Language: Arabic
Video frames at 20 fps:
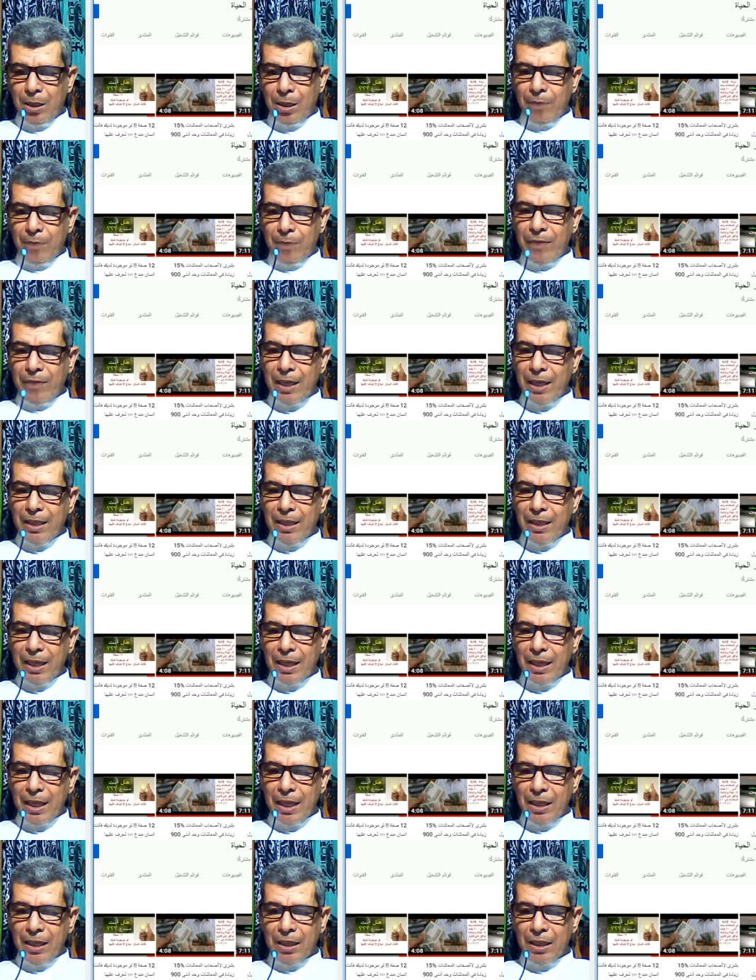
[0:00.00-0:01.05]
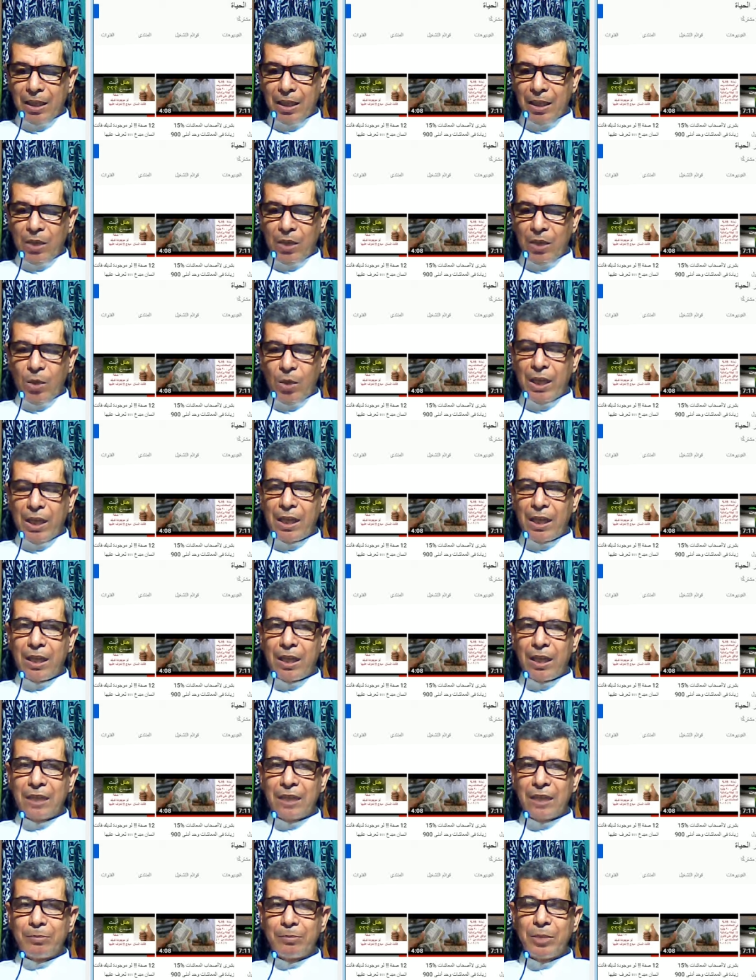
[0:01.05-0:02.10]
فالنجاح هو
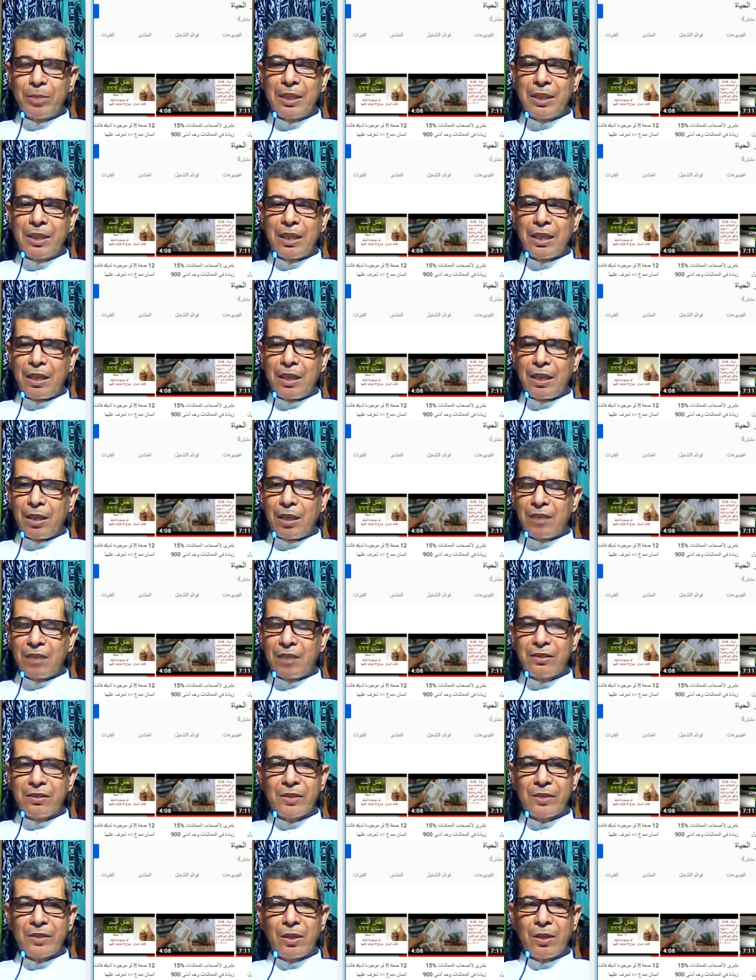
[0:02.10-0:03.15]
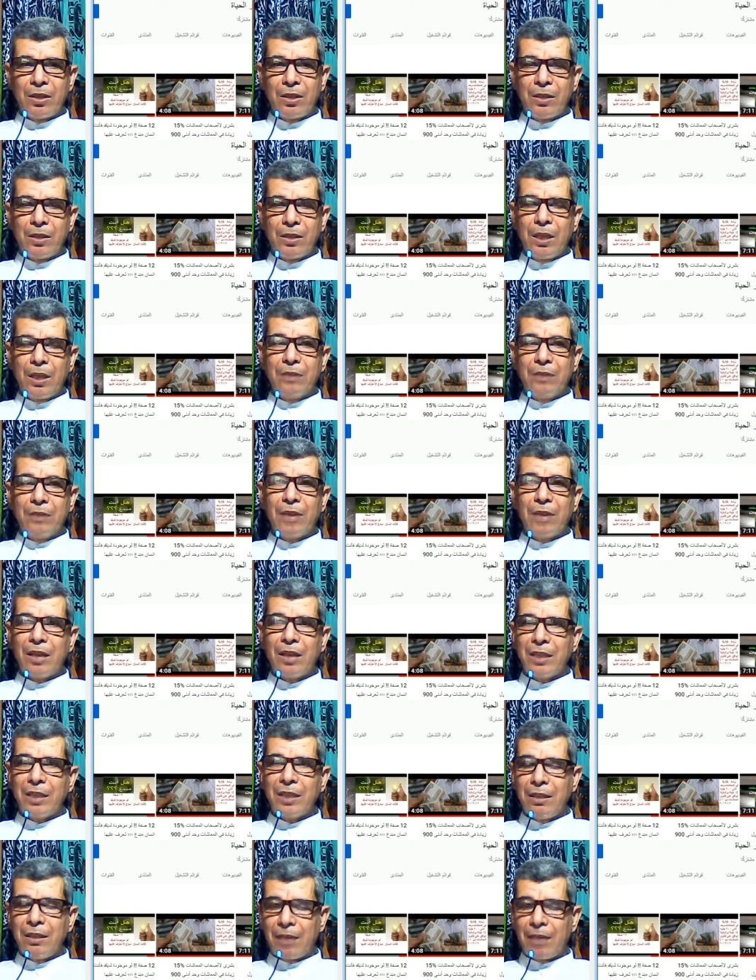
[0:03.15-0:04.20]
باختصار
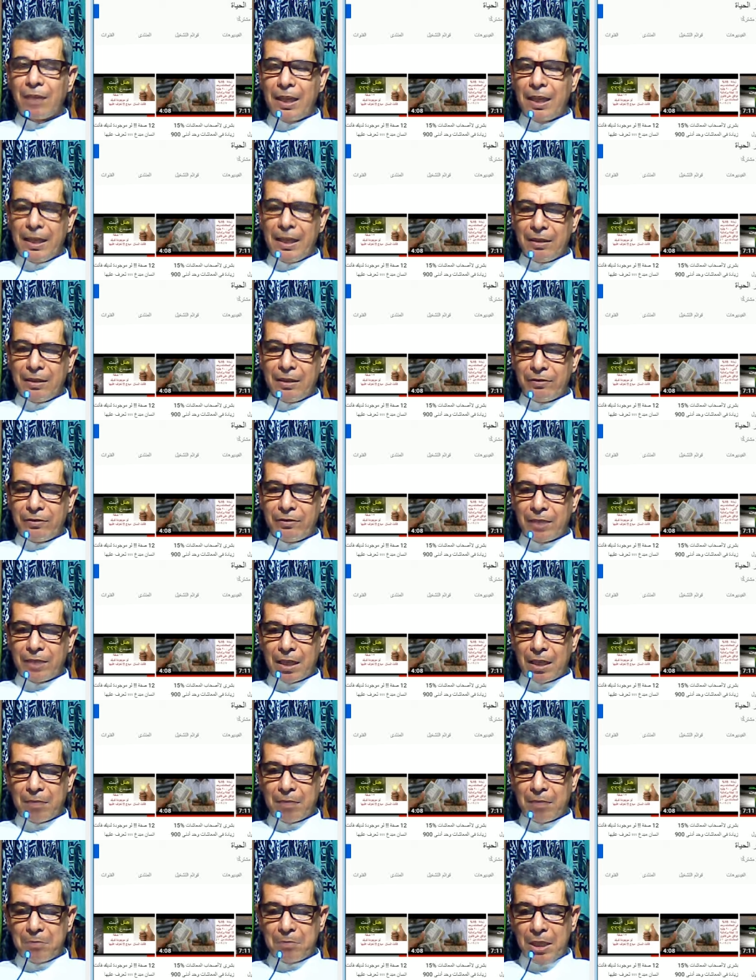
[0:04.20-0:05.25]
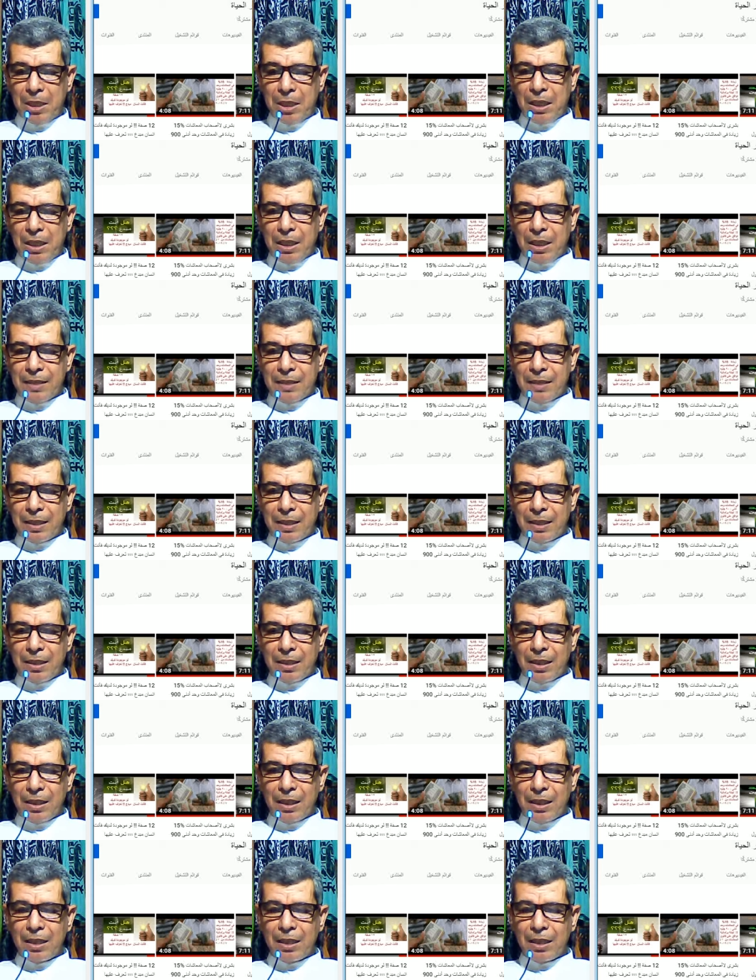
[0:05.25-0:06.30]
تحقيق الهدف نعم إذا
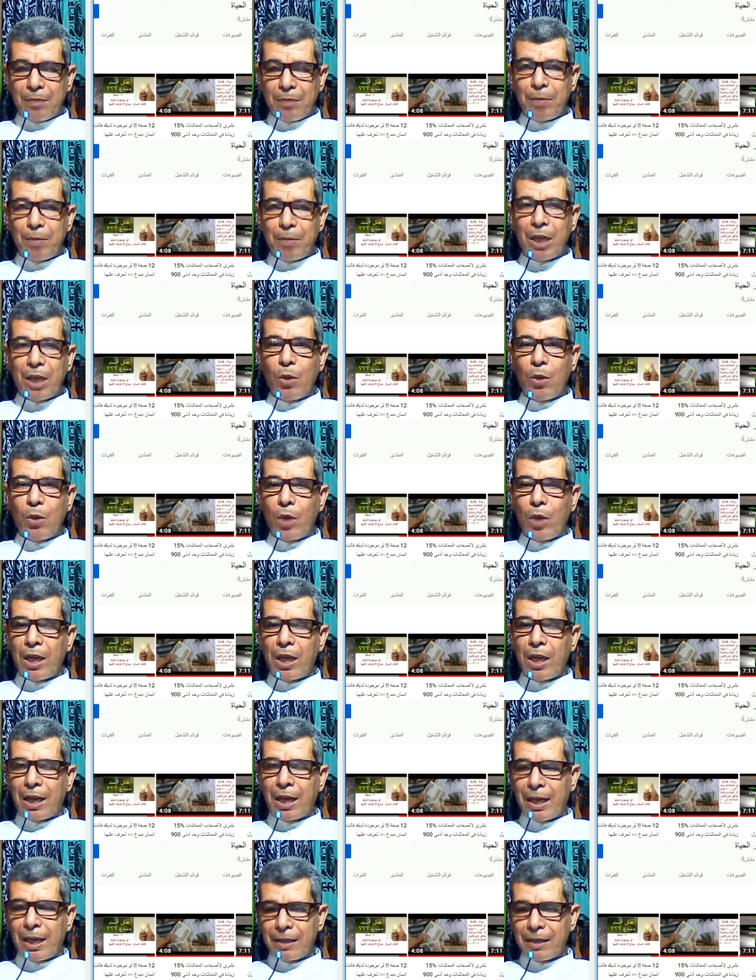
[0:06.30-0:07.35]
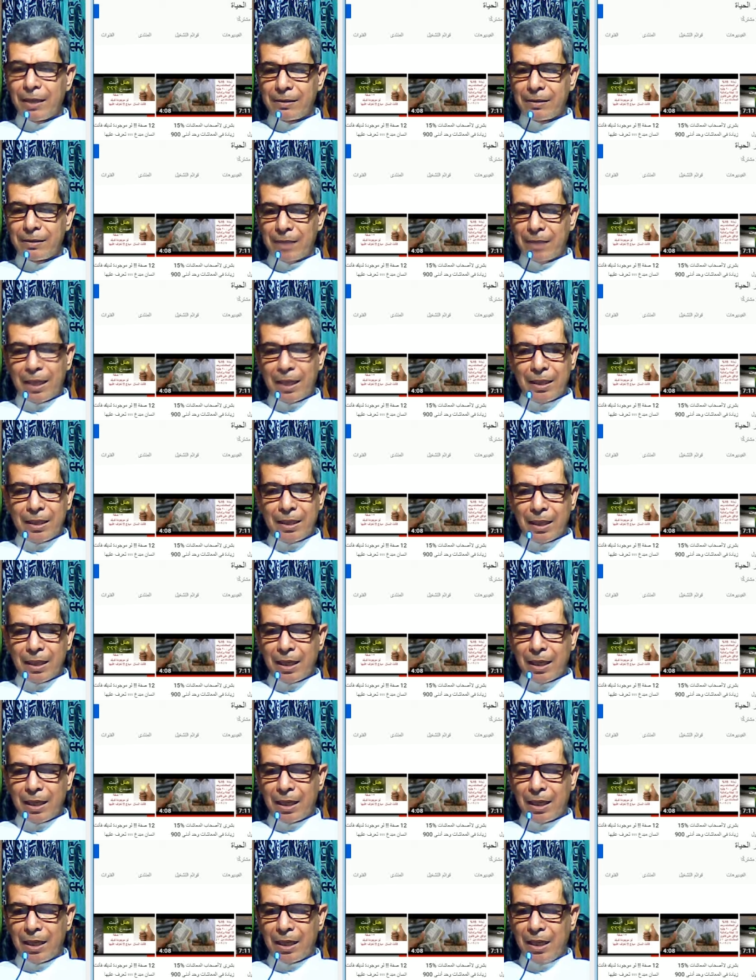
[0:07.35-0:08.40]
ما هو عكس النجاح
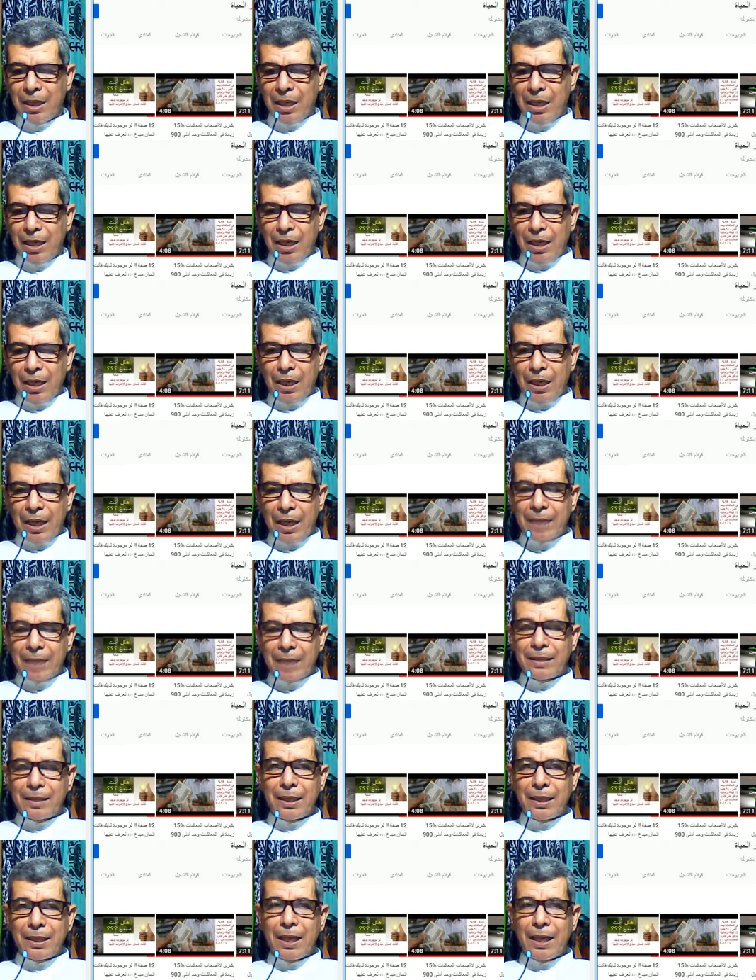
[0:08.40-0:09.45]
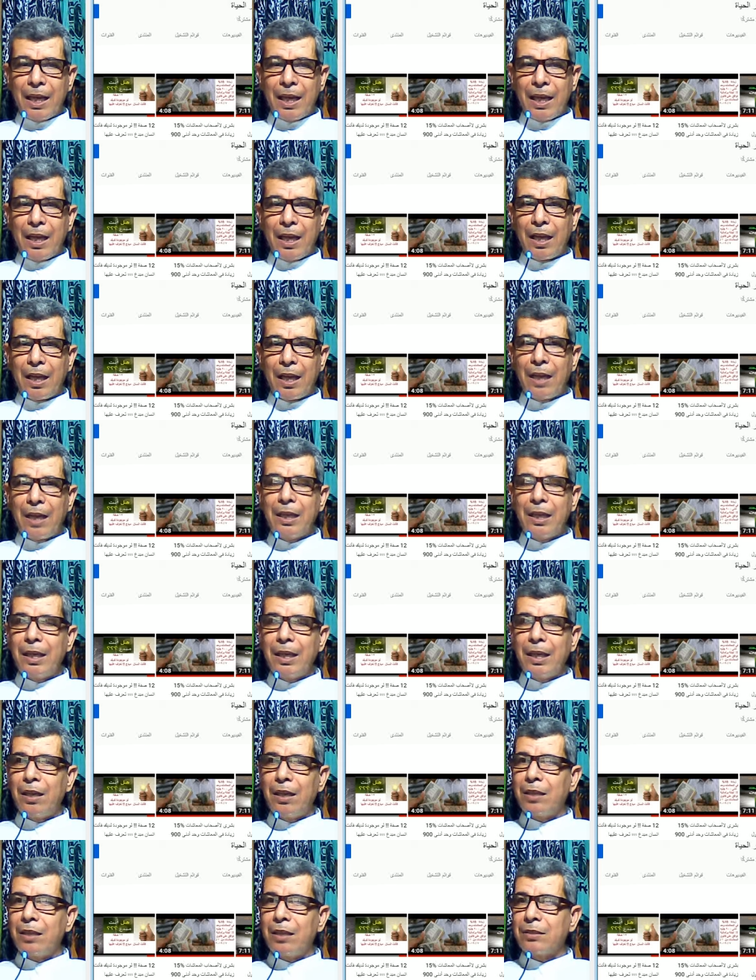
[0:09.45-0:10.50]
عكس النجاح
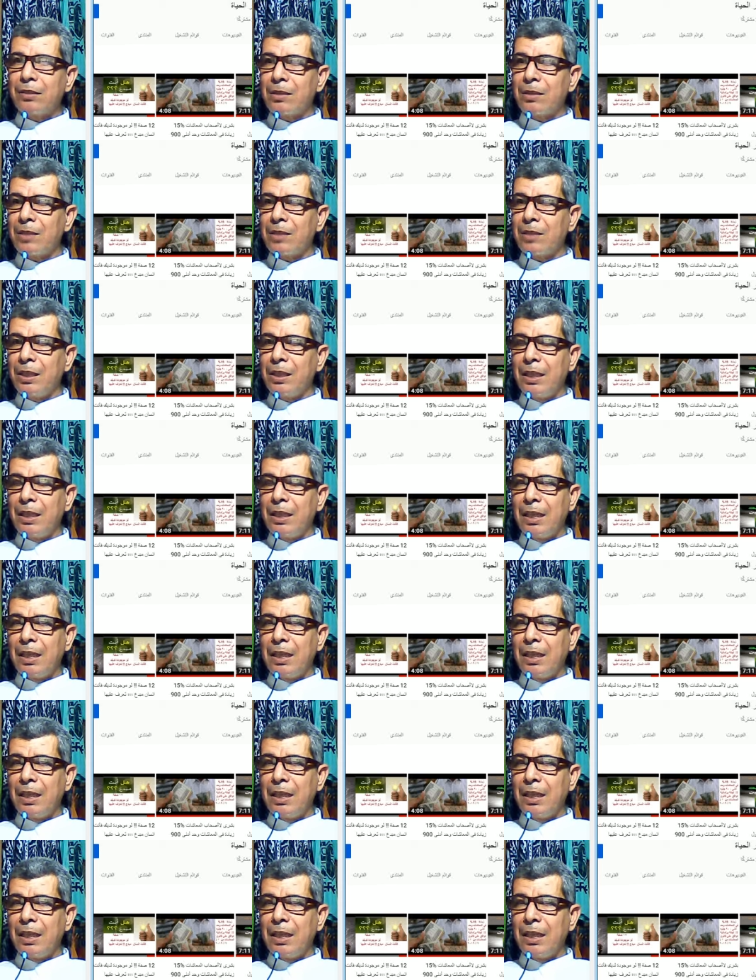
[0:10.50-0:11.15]
ألا تصل إلى